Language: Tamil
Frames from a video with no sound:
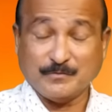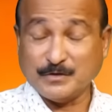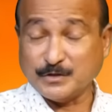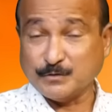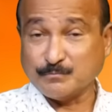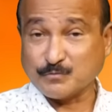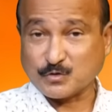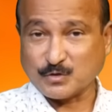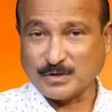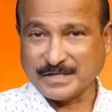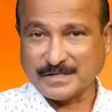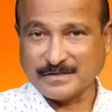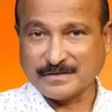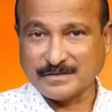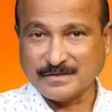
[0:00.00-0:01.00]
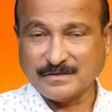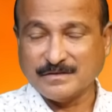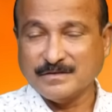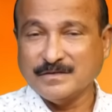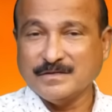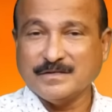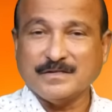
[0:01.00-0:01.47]
வேதம் சொல்லுகிறது
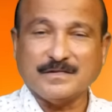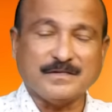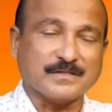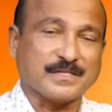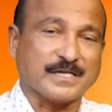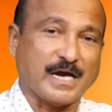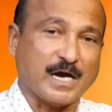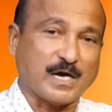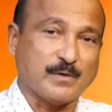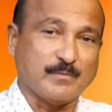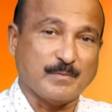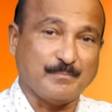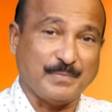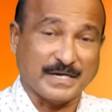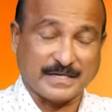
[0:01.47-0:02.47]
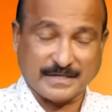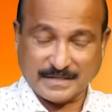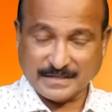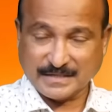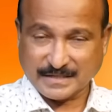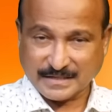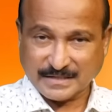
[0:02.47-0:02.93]
ஆதி ஆகமம்
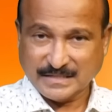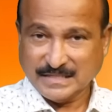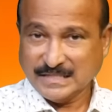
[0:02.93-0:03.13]
பன்னிரெண்டு